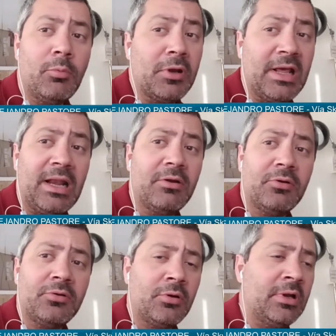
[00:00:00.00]
comunicarle a
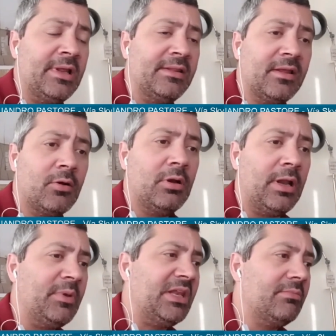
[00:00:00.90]
nuestros clientes con
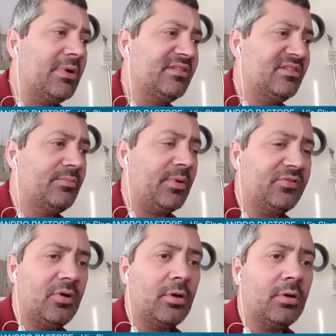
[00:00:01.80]
la mínima
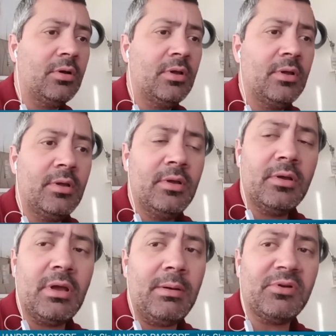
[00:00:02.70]
anticipación
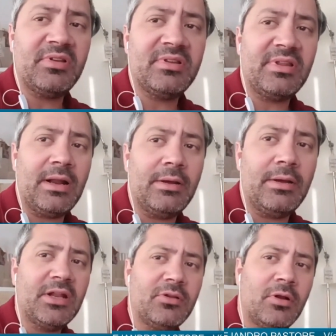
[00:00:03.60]
que vamos a estar
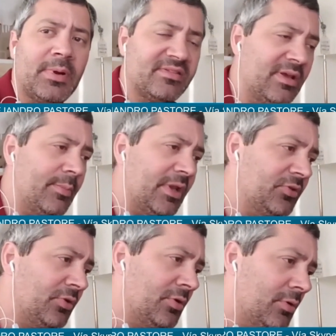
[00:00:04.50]
abiertos, nos parecía
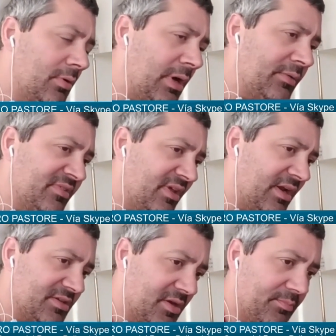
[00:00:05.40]
perentorio avisar
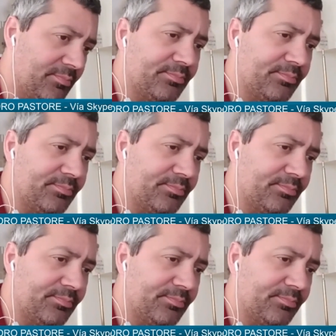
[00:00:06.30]
ayer.